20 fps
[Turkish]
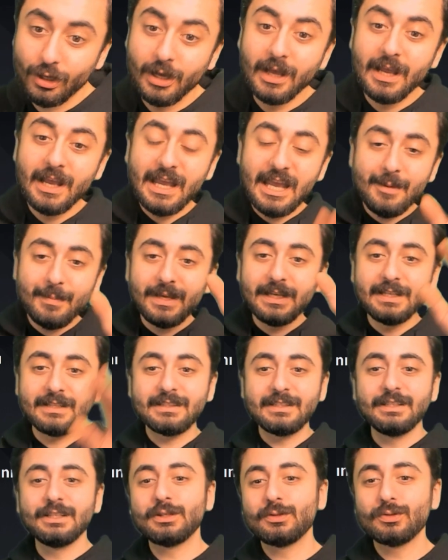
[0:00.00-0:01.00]
Hemen
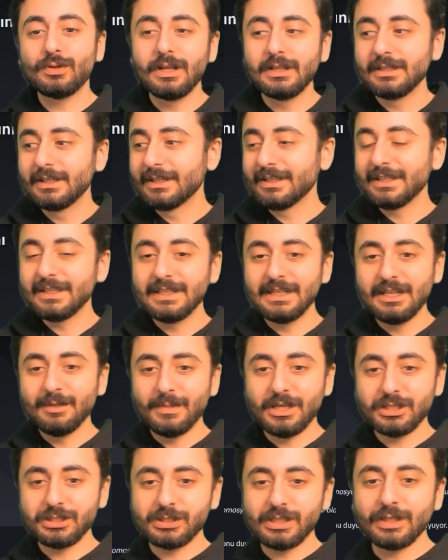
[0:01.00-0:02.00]
etkinlik kurallarına inelim
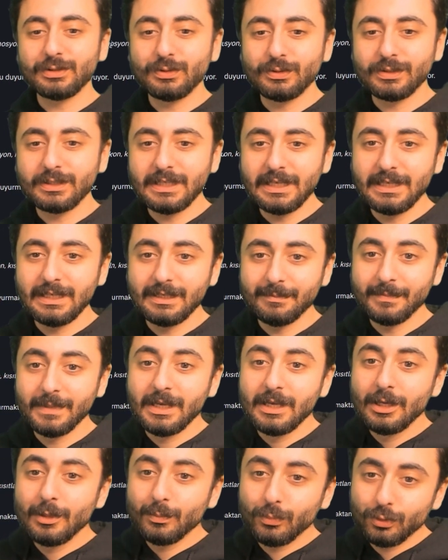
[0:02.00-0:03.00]
aşağı doğru gelelim.
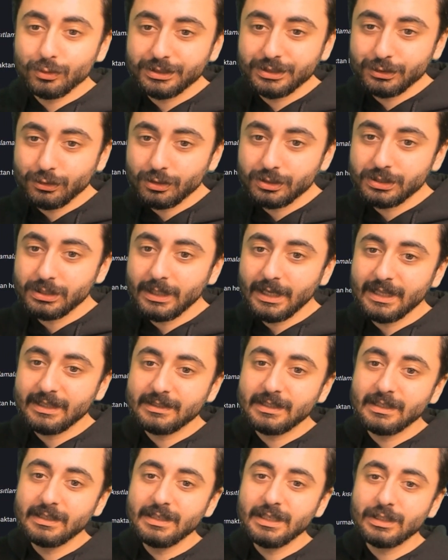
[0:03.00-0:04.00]
Burada diyor ki
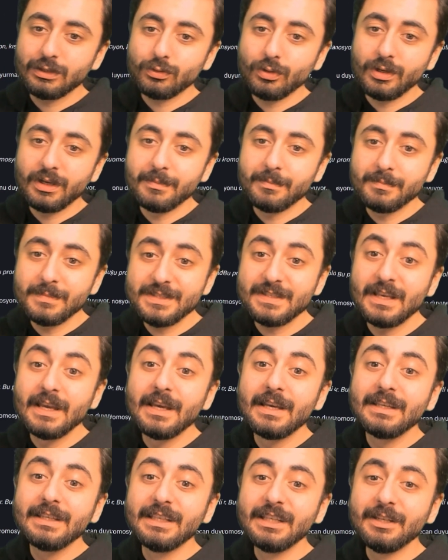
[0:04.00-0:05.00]
etkinlik dönemimiz
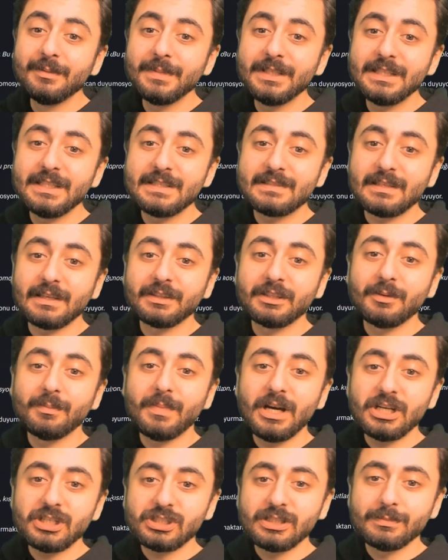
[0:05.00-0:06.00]
20 Nisan'da
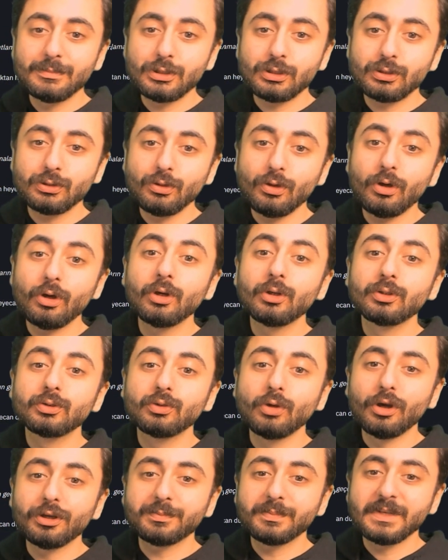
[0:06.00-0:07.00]
başlamış diyor. 4
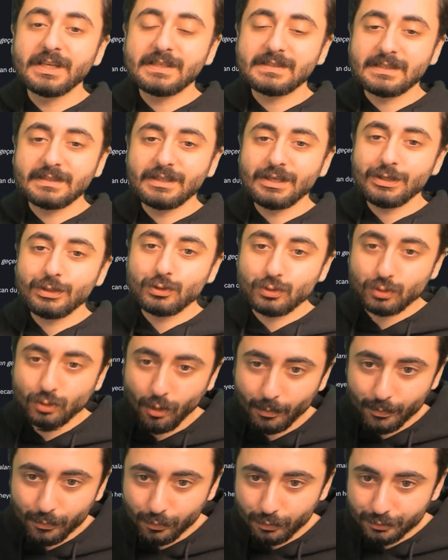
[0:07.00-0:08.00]
Mayıs'ta da son
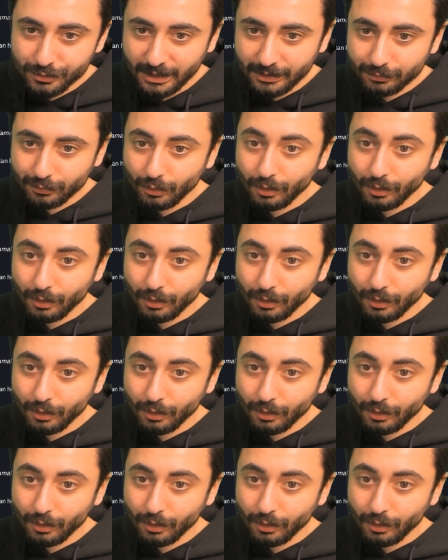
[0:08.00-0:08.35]
bulacak diyor.